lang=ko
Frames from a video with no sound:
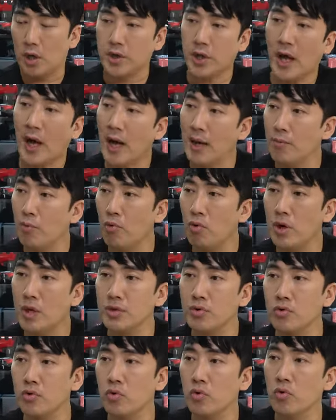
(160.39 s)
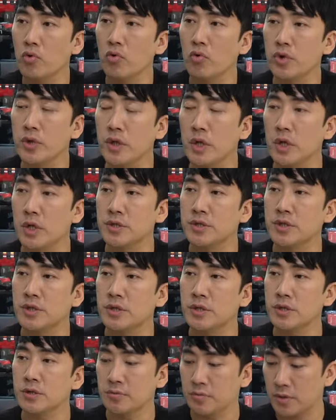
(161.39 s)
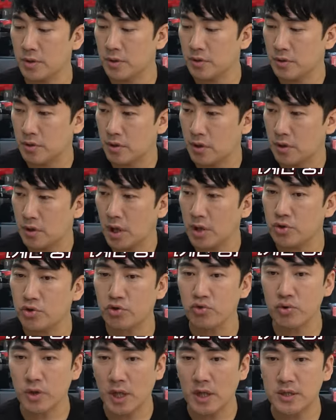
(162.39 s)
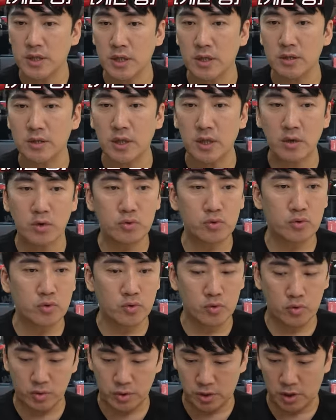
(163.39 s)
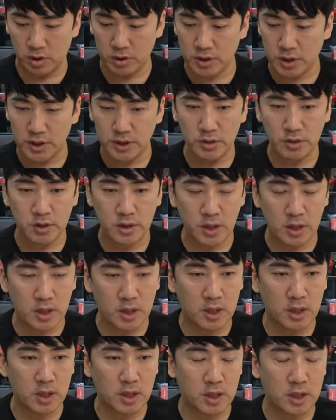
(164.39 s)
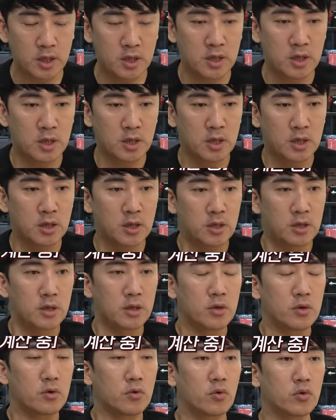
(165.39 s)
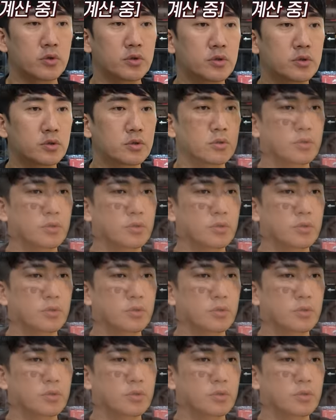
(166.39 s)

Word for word: 다모아도 이게 지금 대충 계산을 때려도 15개 옷